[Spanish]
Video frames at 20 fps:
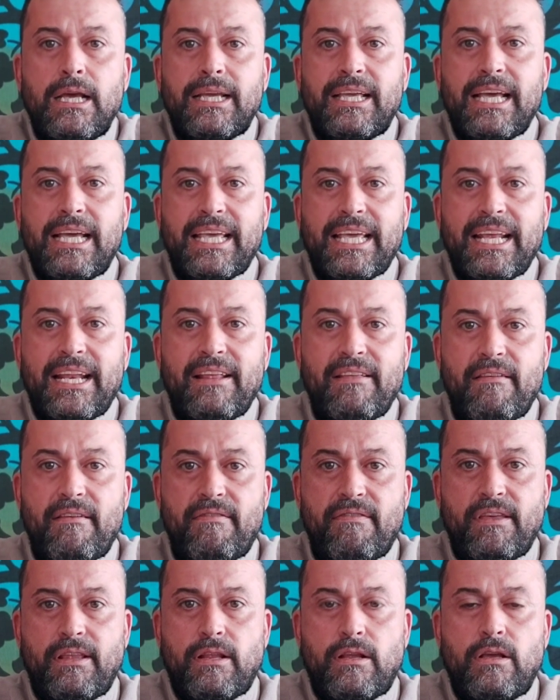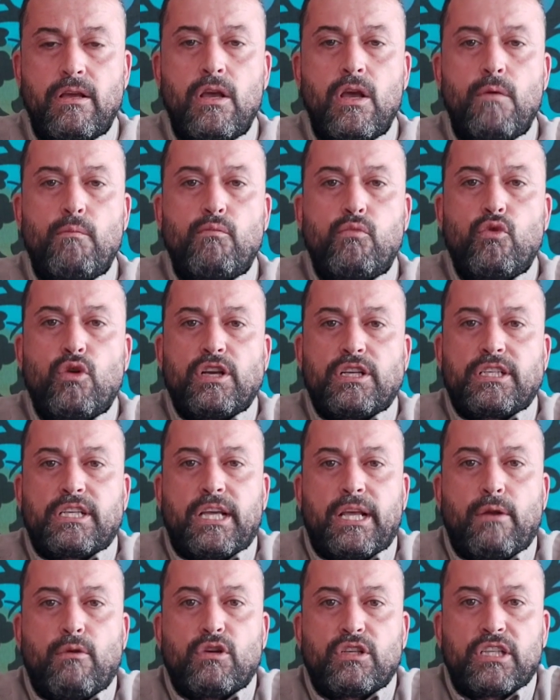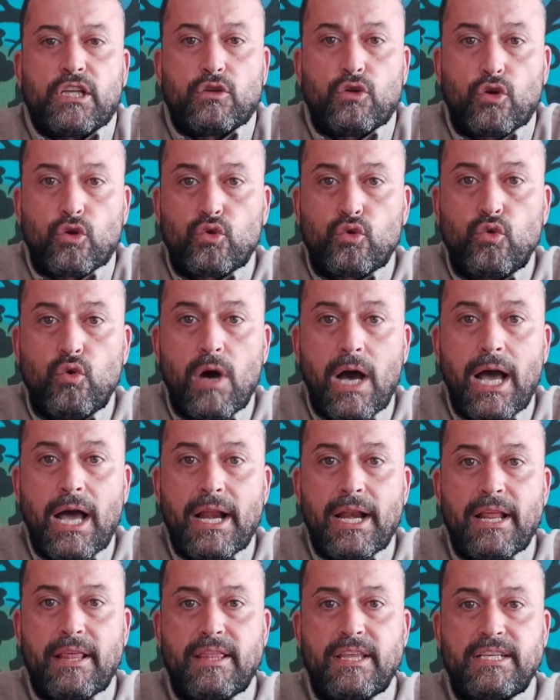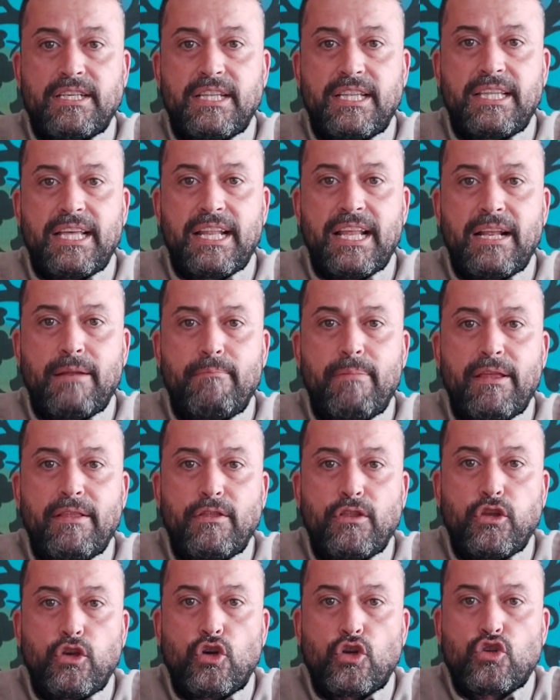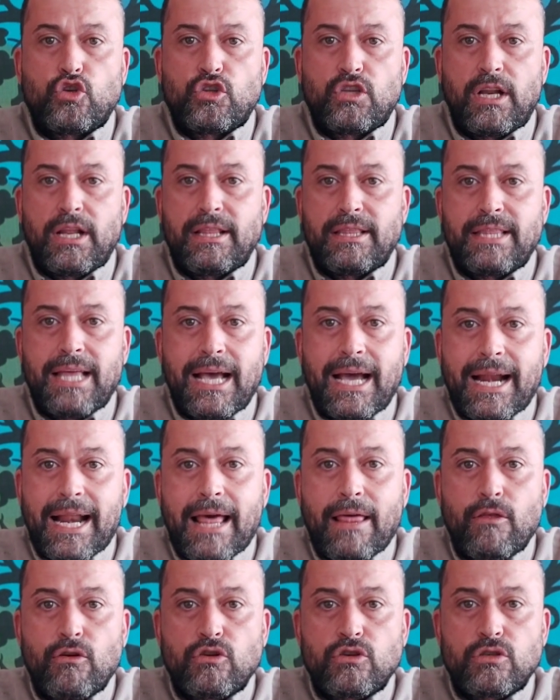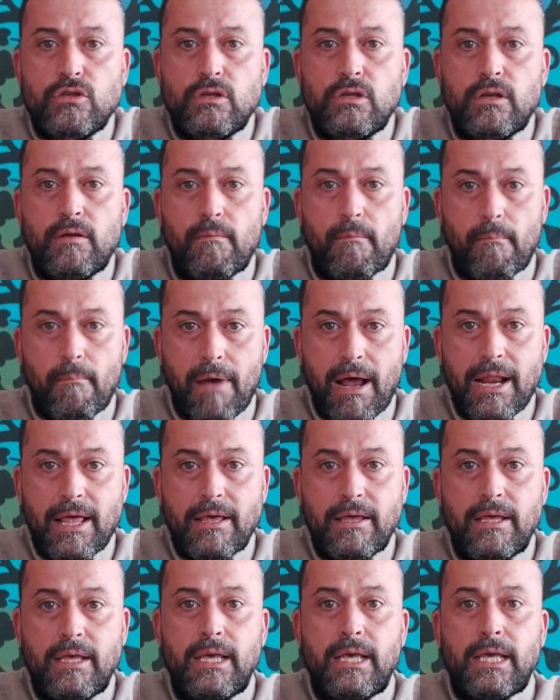¿Qué quiere decir? Pues que nuestra tortuga necesita tener 28-30 grados, ¿vale?